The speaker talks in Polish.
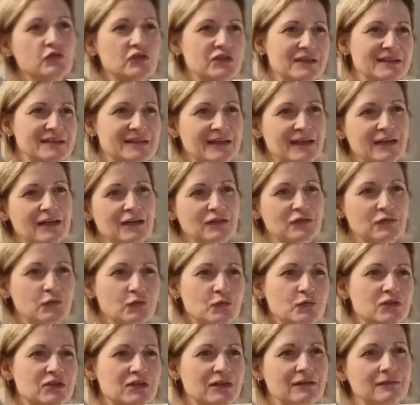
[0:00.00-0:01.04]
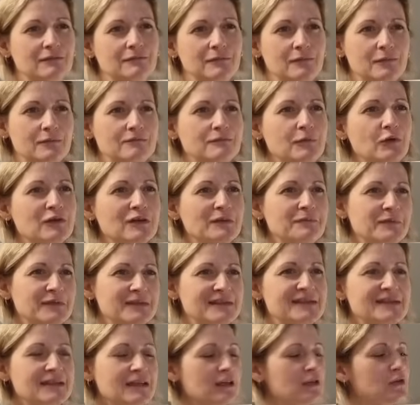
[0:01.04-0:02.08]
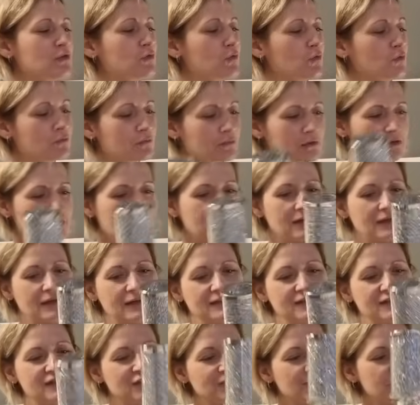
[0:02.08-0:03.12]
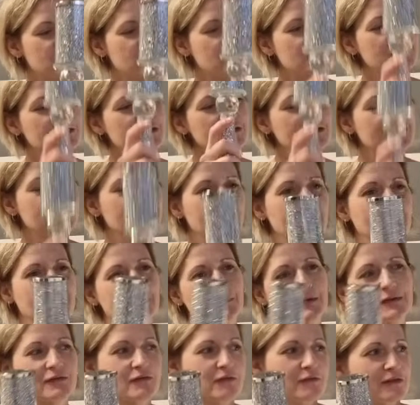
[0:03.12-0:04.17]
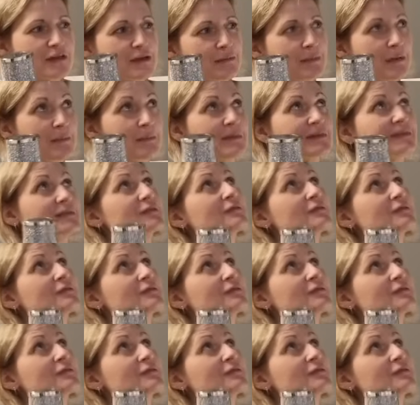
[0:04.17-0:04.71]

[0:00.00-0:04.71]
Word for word: Już jest taka duża, mogę być z niej dumna, a te świeczniki będą chyba